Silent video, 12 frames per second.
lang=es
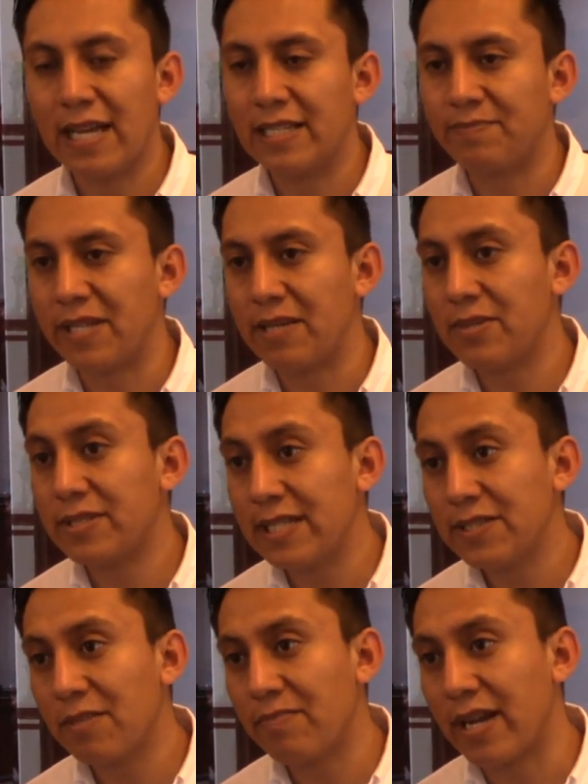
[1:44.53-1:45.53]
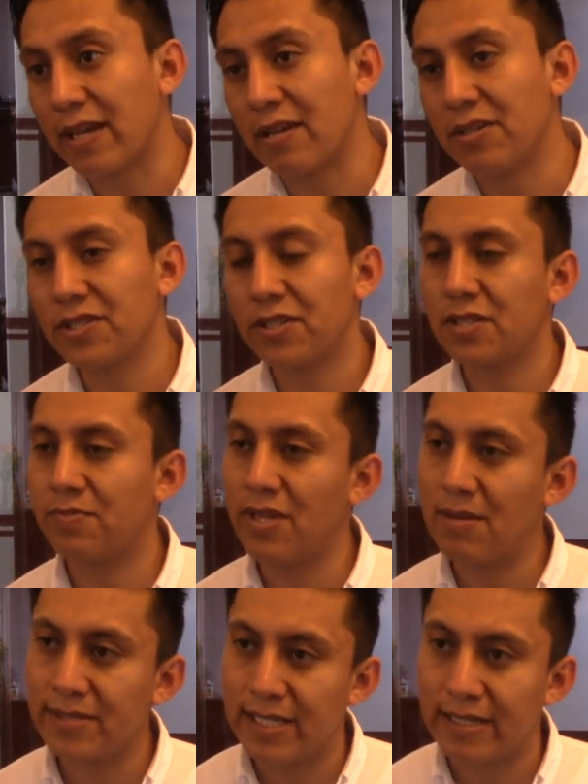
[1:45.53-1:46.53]
Les pedimos eso para que nosotros
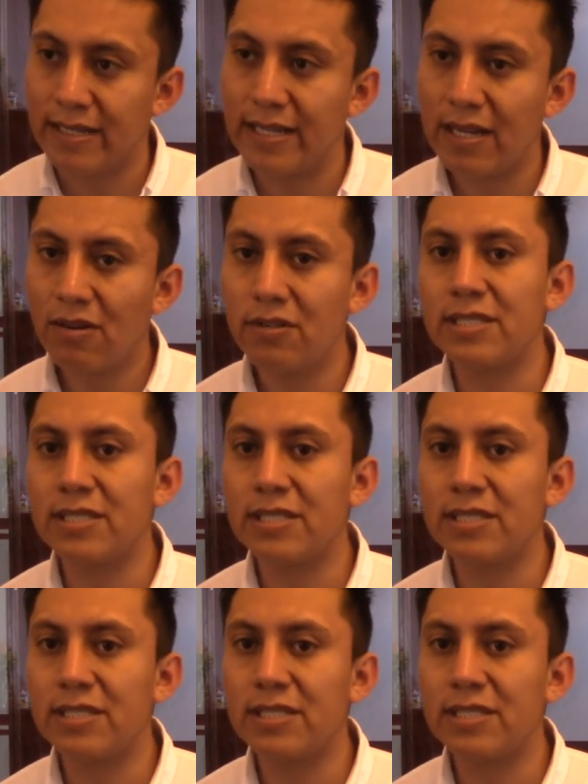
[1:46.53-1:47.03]
podamos atenderlo